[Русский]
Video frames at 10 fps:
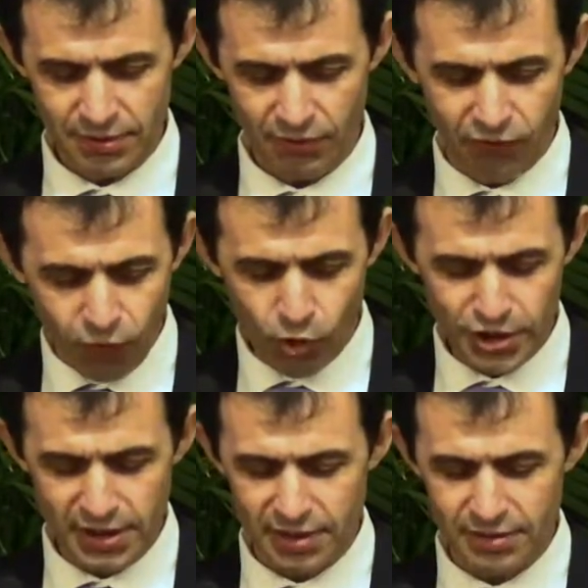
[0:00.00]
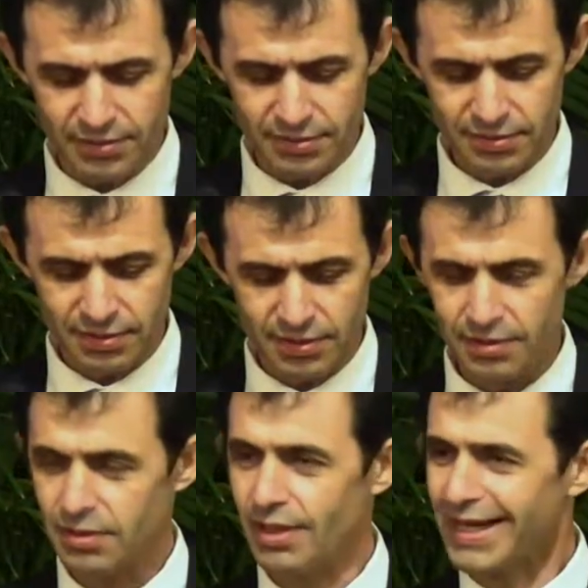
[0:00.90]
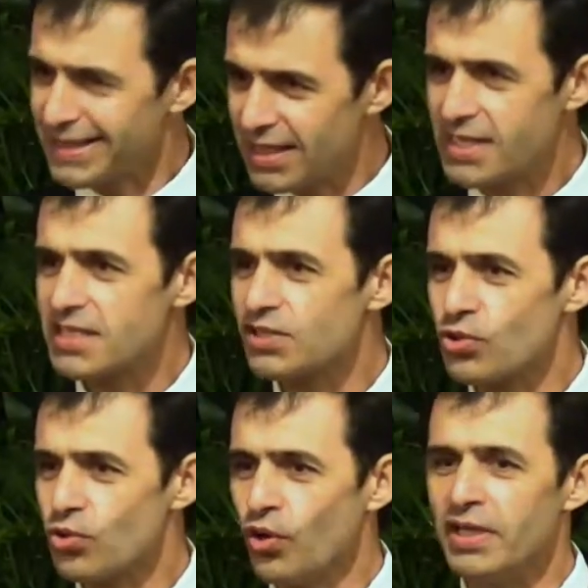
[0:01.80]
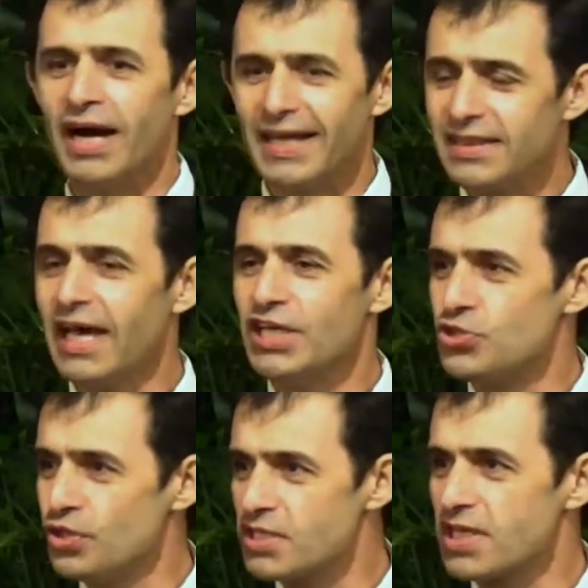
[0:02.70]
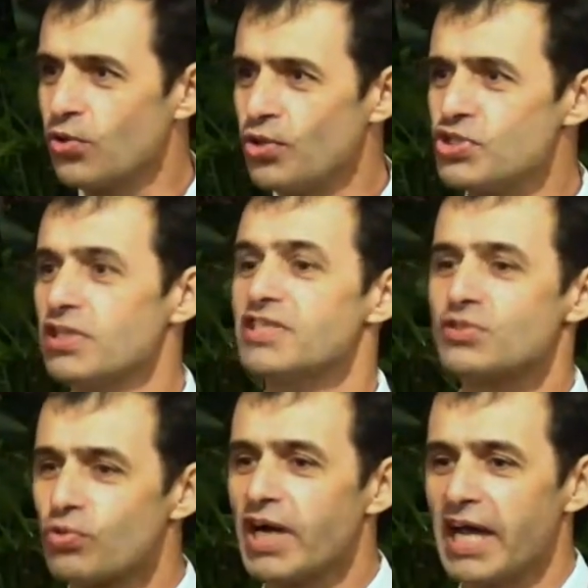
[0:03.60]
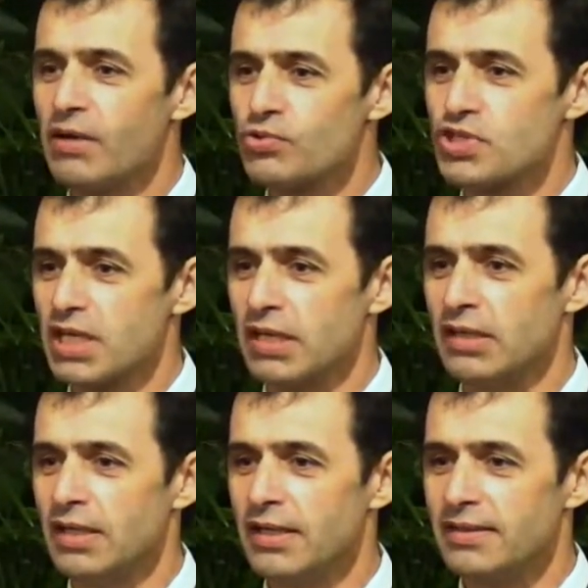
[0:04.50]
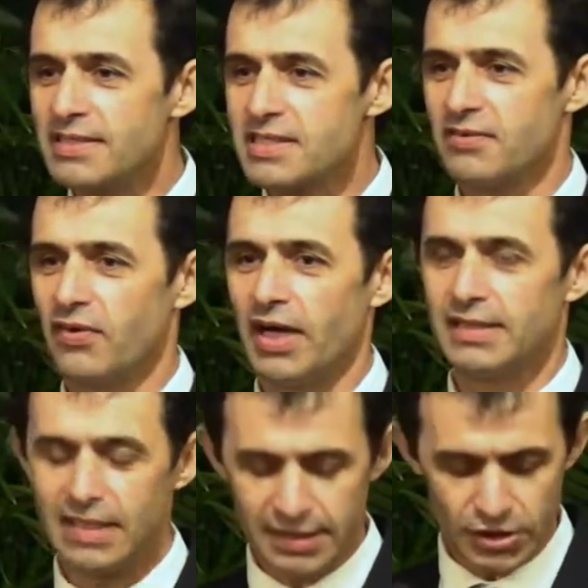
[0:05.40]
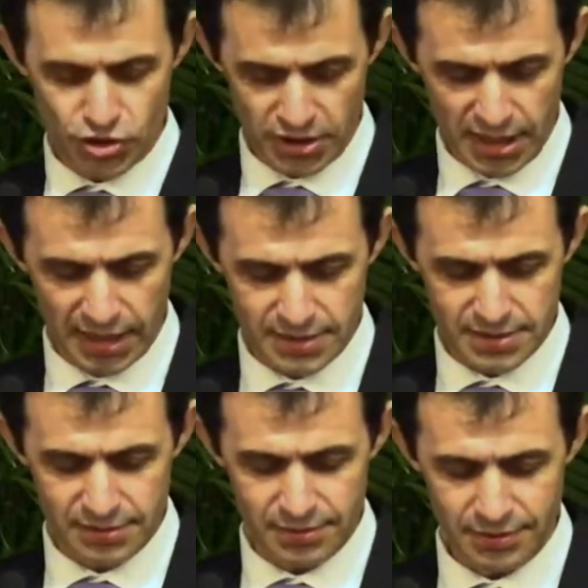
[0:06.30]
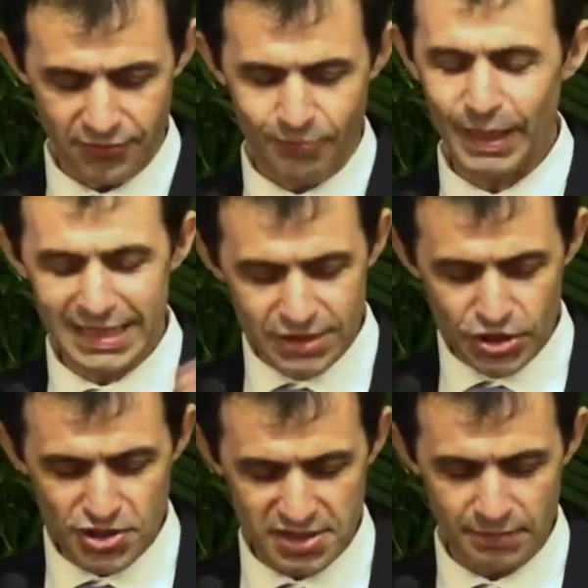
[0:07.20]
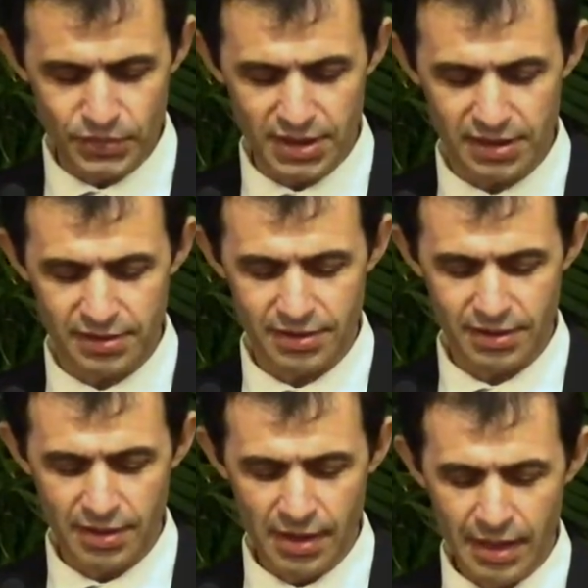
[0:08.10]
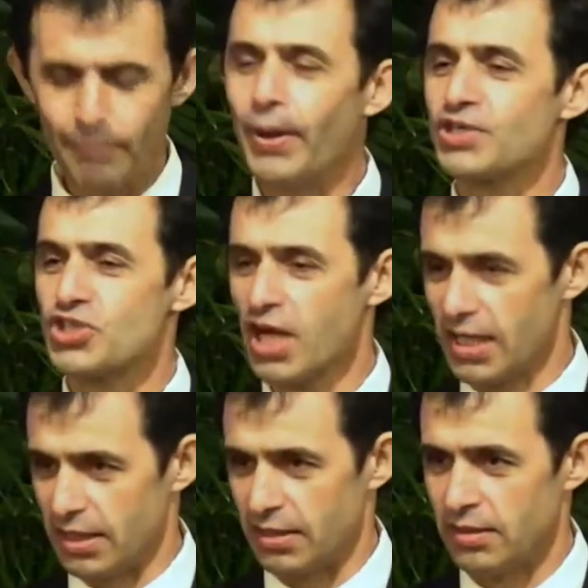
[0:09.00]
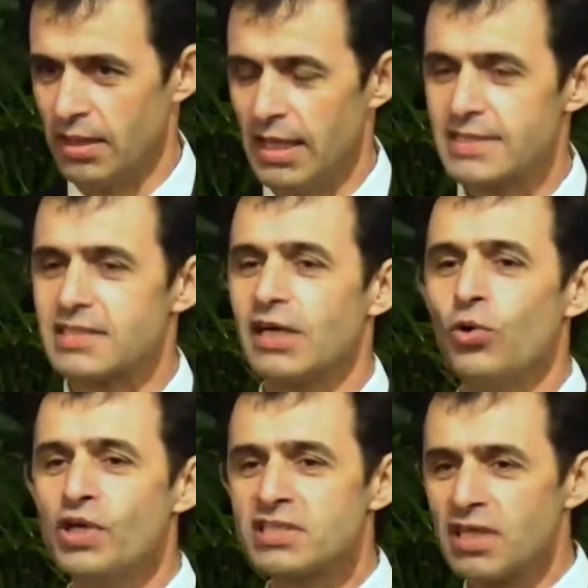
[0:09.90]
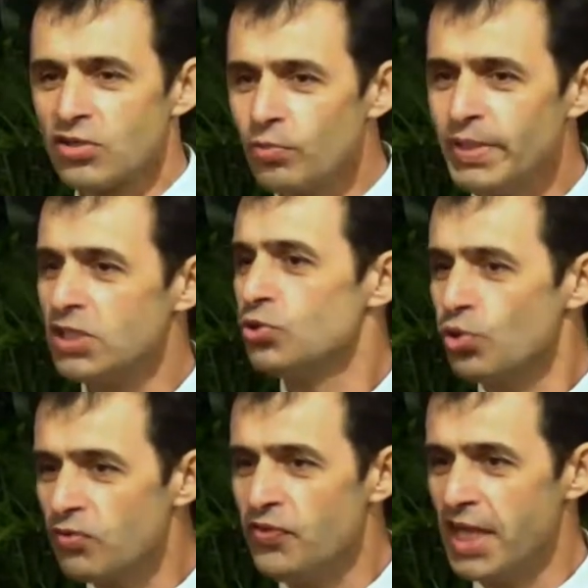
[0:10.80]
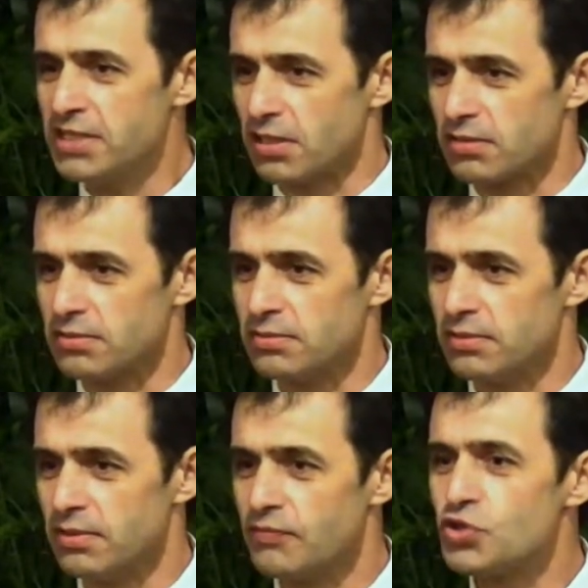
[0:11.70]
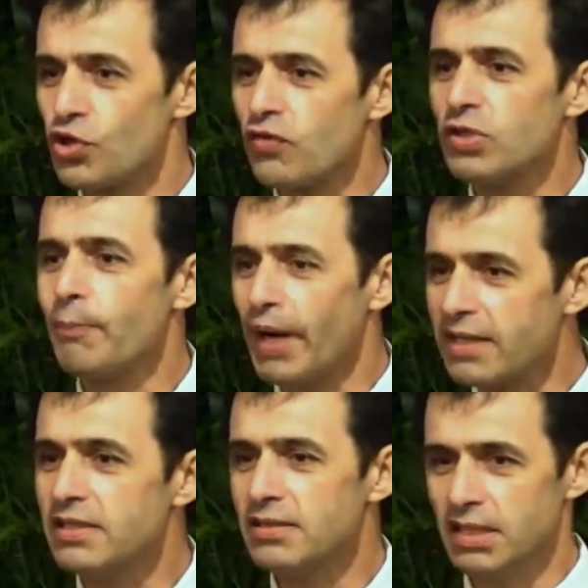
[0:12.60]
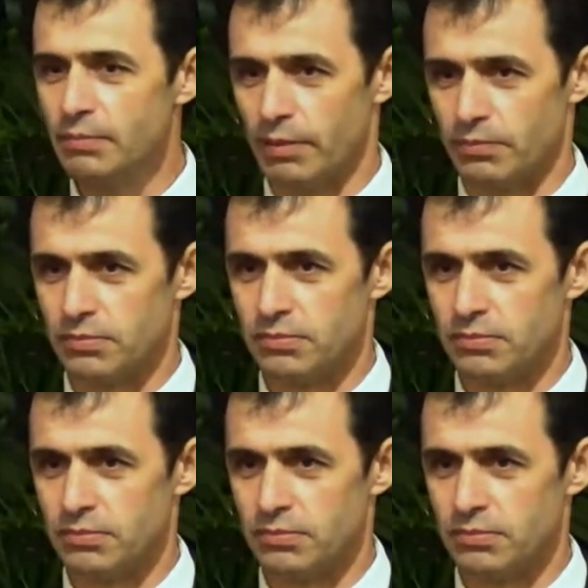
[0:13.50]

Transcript: Войны. Одна за другой. Одна еще не закончилась, другая уже назревает или начинается в политическом мире. Пожары. С какой стороны бы ни дул ветер, все равно пахнет дымом.